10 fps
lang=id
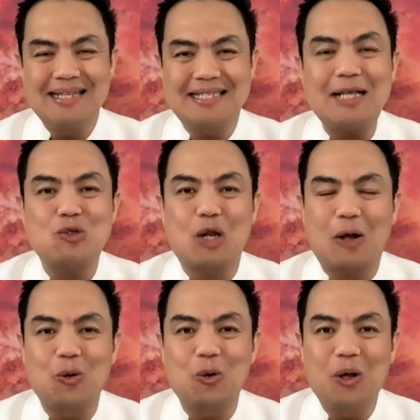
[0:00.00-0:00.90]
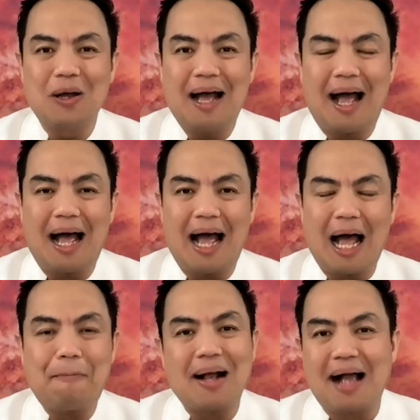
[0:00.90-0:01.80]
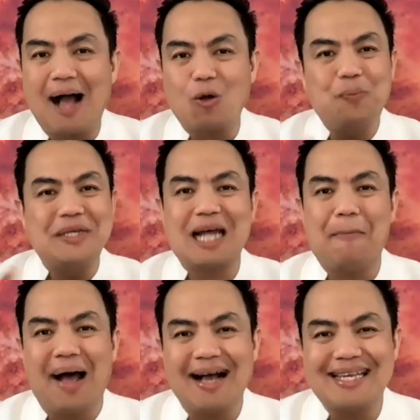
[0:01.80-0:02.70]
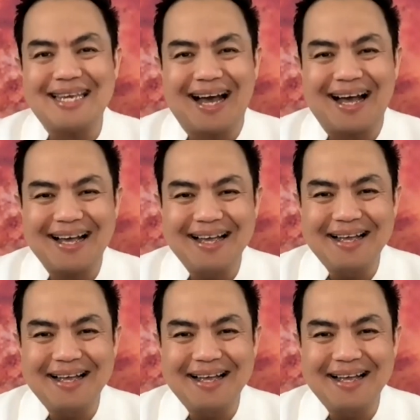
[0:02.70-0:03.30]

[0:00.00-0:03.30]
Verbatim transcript: Jadi saudaraku, apakah aku bisa bahagia?